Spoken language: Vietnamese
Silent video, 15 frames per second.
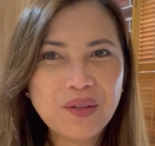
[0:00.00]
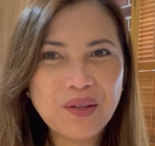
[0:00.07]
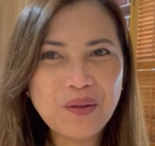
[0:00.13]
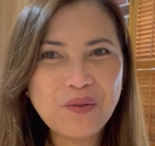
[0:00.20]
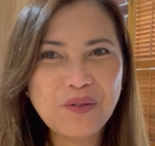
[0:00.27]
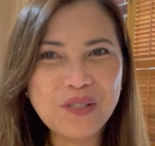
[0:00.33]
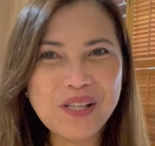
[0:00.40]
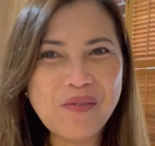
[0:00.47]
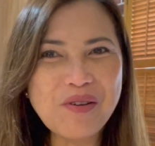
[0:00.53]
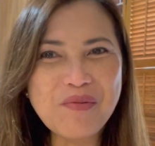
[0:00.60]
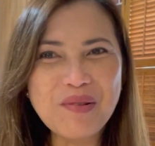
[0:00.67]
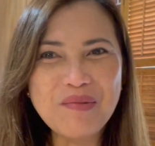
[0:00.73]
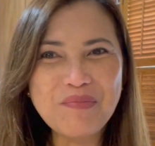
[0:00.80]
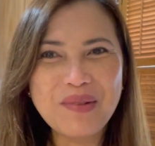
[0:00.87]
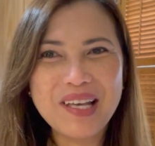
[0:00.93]
cuộc sống ở
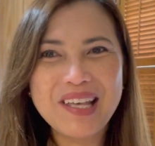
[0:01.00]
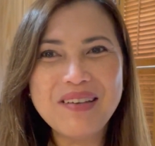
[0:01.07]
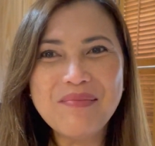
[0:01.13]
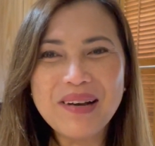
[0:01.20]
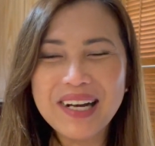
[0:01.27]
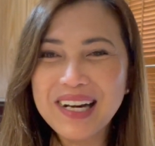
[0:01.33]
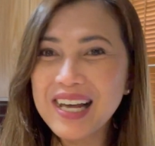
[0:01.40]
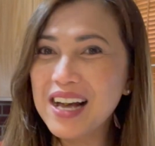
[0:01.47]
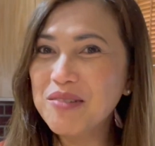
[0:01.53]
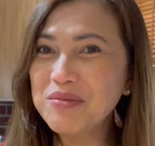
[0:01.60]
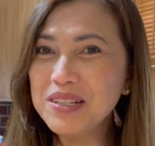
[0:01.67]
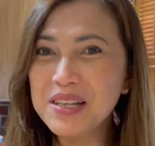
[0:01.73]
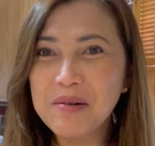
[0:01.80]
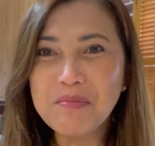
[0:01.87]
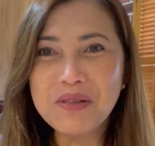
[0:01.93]
bên mỹ mà nó không có
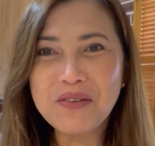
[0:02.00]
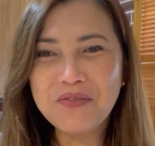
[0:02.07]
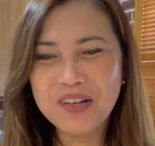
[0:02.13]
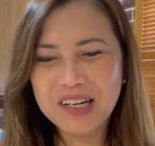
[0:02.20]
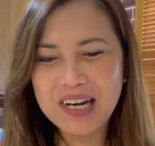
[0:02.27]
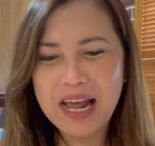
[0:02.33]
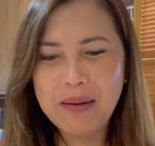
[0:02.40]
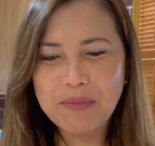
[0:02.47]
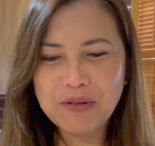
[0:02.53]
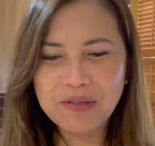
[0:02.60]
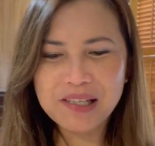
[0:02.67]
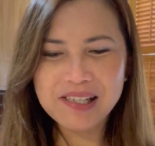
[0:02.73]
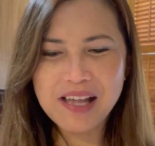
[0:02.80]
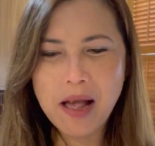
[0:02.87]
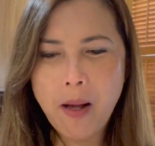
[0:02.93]
giống như việt nam đâu
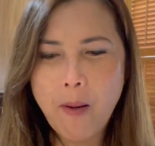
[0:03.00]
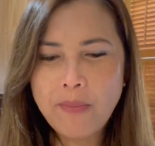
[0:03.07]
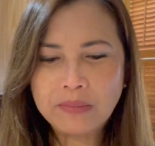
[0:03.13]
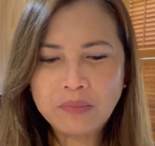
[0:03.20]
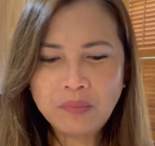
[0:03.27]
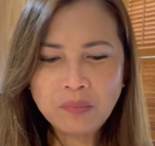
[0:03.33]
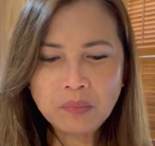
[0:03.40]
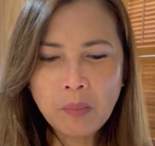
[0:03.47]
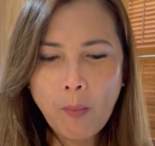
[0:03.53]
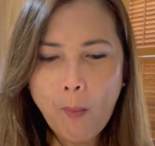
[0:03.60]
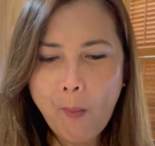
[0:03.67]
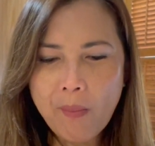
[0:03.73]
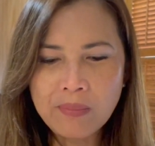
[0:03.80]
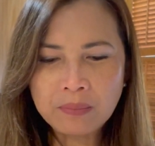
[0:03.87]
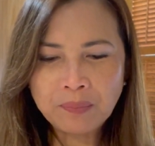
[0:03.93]
cả nhà
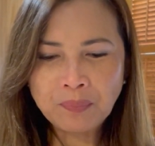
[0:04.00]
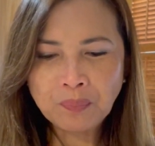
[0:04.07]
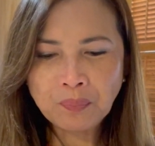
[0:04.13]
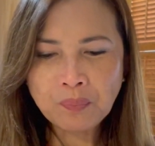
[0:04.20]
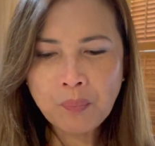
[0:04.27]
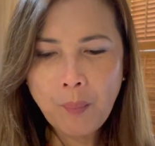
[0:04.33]
uhm.